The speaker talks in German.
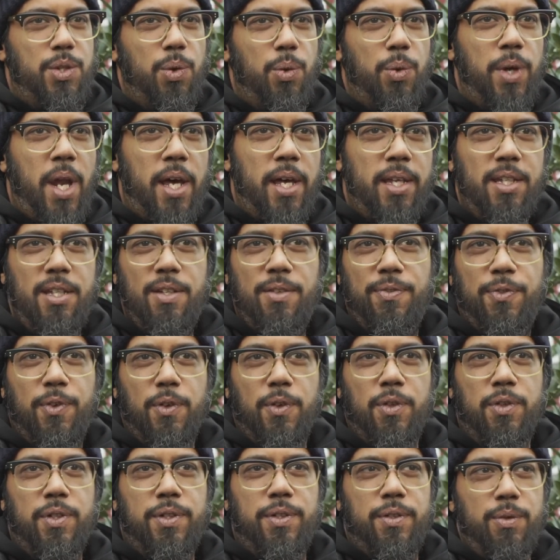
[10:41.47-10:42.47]
so
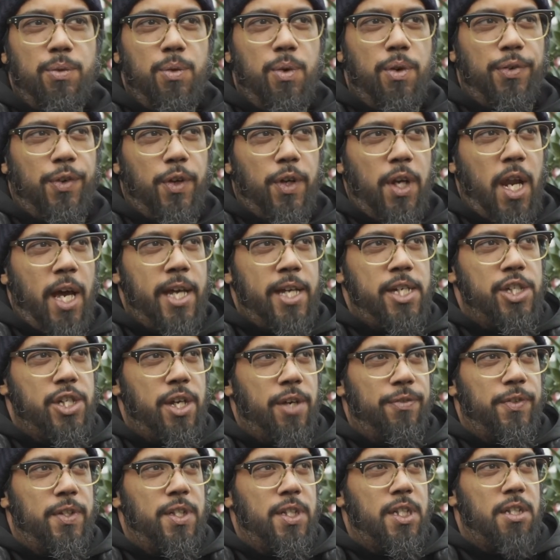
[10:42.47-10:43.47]
naiv und nur von
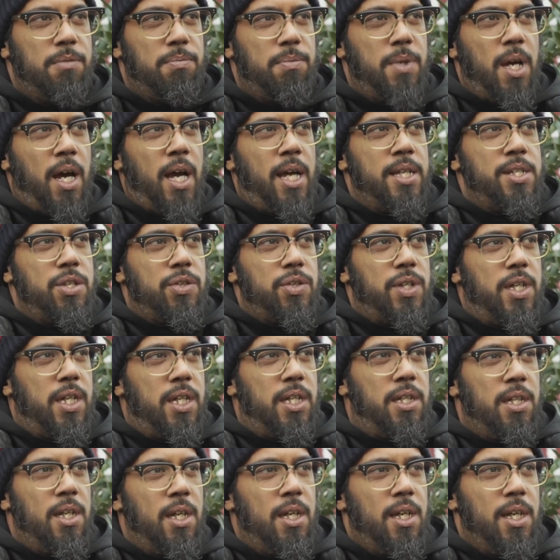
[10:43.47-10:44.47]
Leidenschaft getrieben daran zu
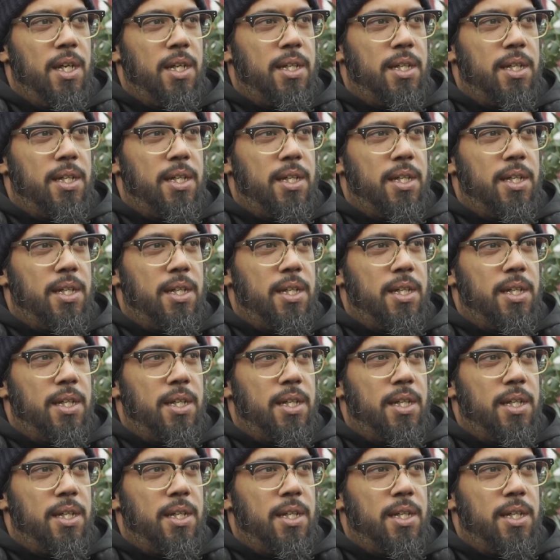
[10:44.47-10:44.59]
gehen,